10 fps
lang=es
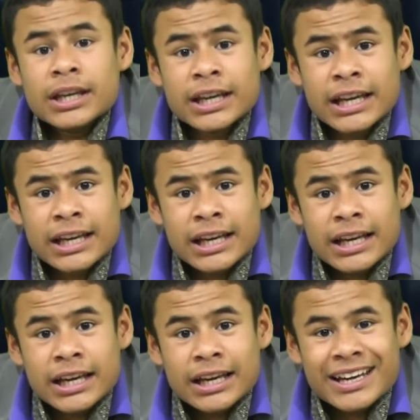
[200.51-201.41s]
Y
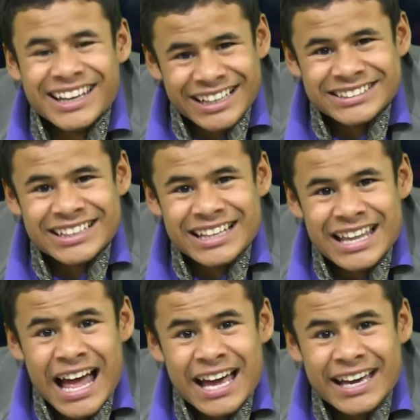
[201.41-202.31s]
es
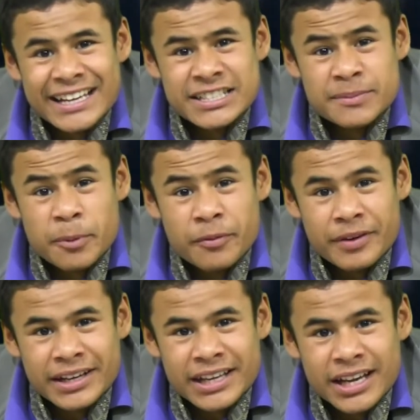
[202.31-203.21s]
la Expo
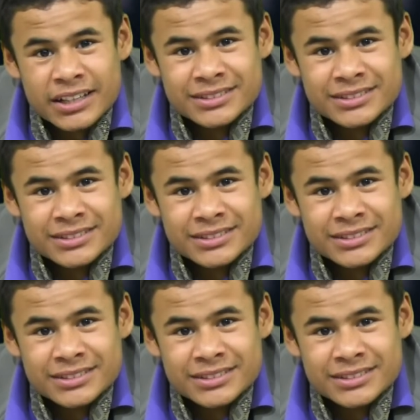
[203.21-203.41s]
Feria.